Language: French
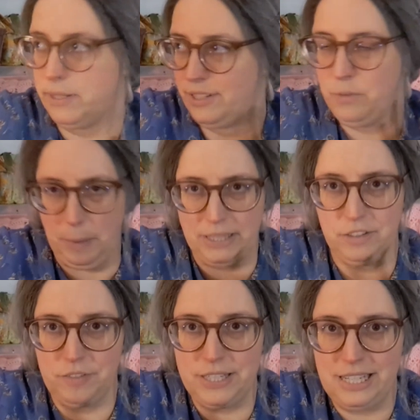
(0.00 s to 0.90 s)
C'est super
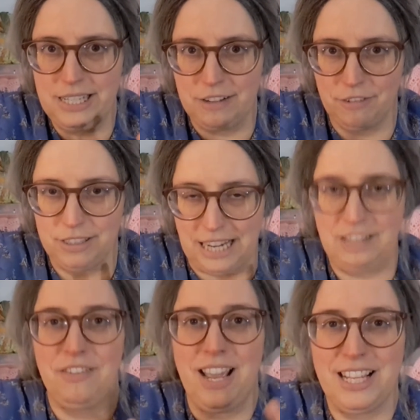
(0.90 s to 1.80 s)
difficile
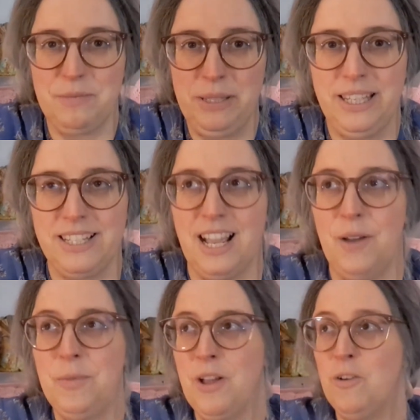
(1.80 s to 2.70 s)
d'arriver à expliquer
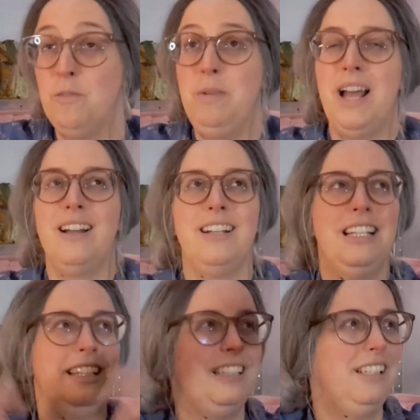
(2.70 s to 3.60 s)
ça. Ou bien,
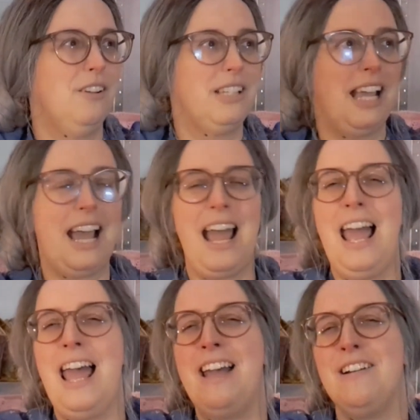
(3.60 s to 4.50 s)
dans tes
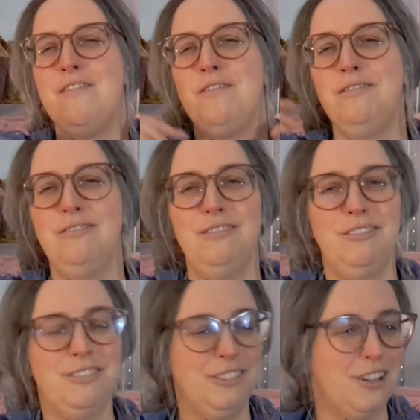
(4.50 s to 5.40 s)
rêves
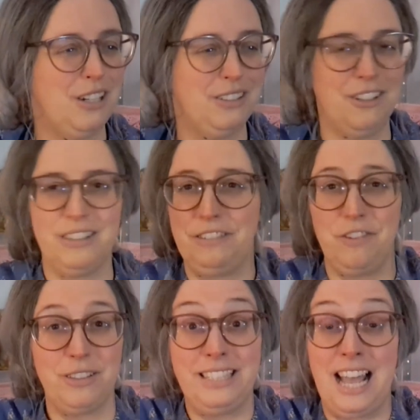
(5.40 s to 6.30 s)
ou dans, dans, des
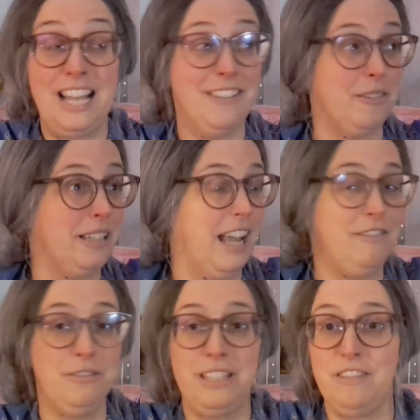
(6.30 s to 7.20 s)
fantasmes, dans des
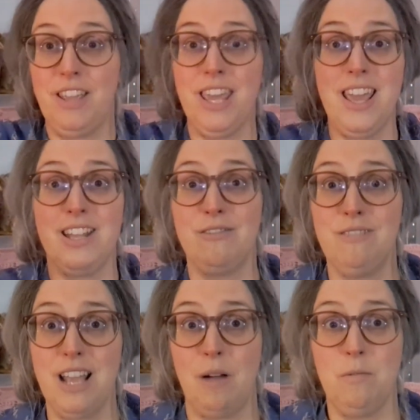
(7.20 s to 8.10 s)
rêves tout éveillés et
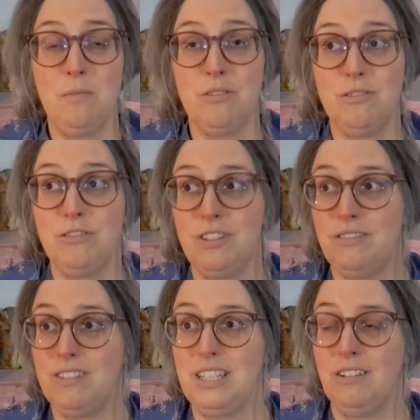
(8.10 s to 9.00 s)
tout. Et à un moment, tu,
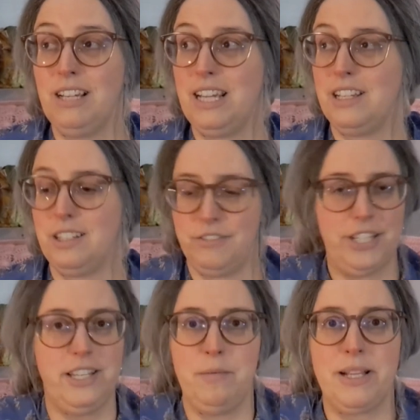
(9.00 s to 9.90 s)
te dis, OK, je vais
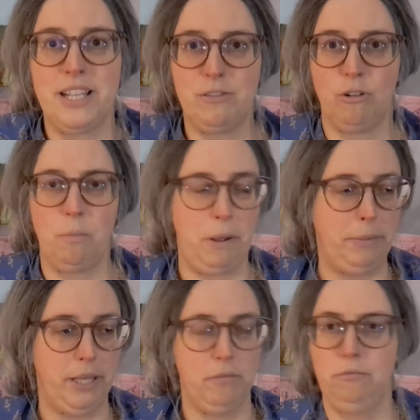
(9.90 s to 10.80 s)
essayer de mettre ça sur le
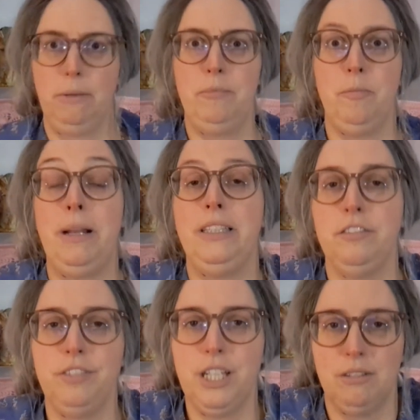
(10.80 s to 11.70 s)
papier. Ou même de
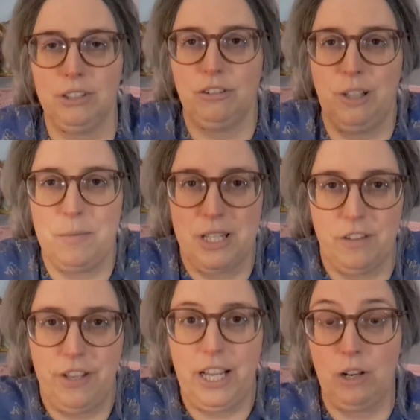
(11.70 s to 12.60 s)
planifier ou un truc comme ça,
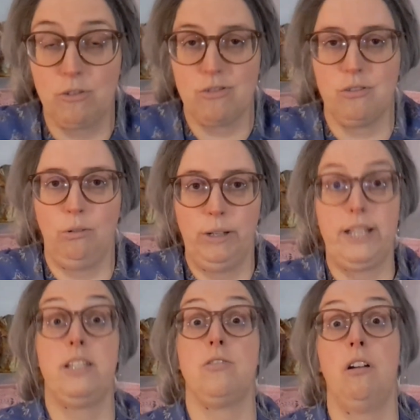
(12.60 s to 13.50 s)
d'en faire quelque chose de
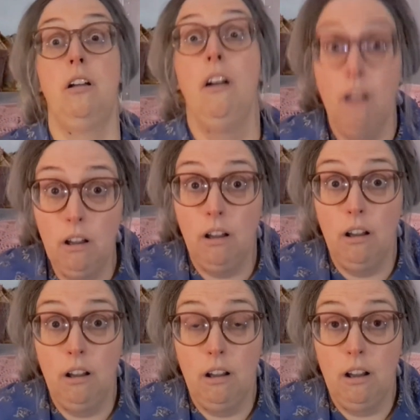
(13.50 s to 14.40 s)
concret. C'est genre,
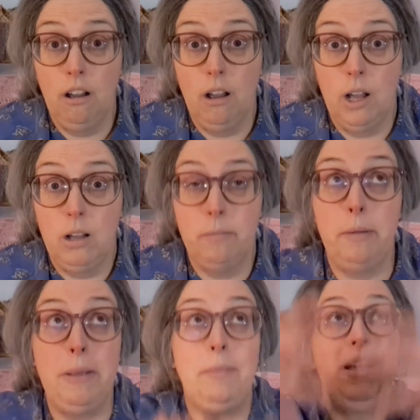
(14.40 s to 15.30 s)

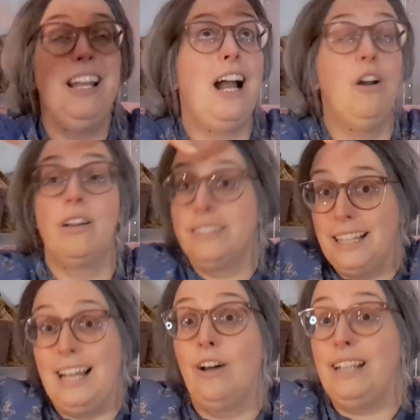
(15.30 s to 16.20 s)
mais, mais, alors, c'est,
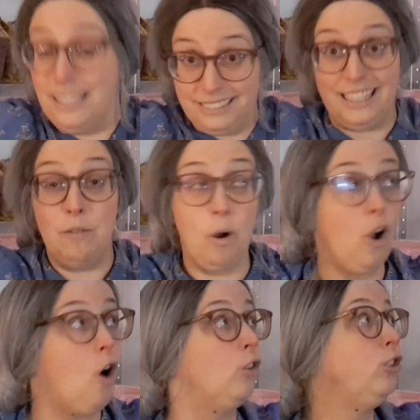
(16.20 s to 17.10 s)
alors c'est tellement
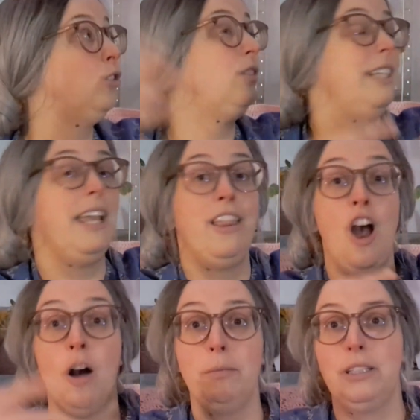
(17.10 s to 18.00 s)
grandiose et
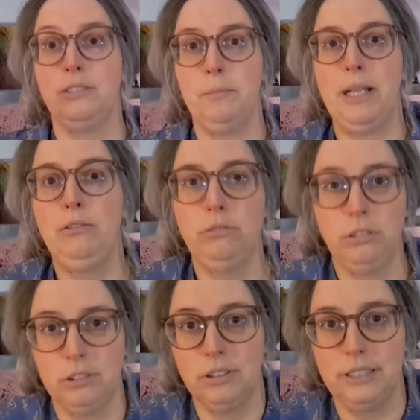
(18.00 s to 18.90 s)
énorme, bah, on n'est pas
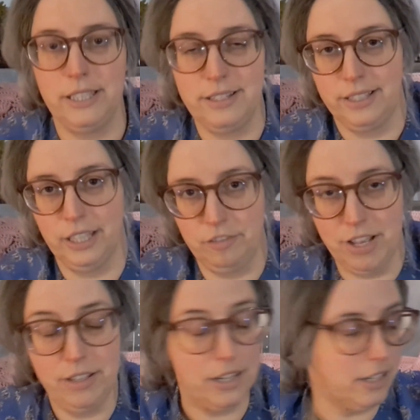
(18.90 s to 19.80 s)
tous euh, des
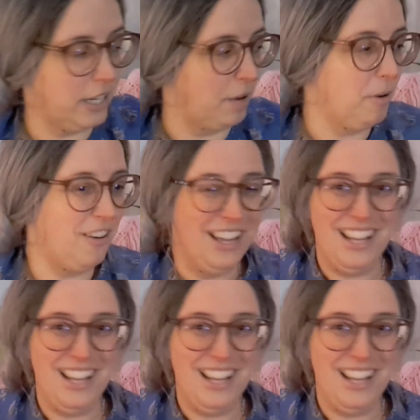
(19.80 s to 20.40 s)
écrivains, hein, clairement.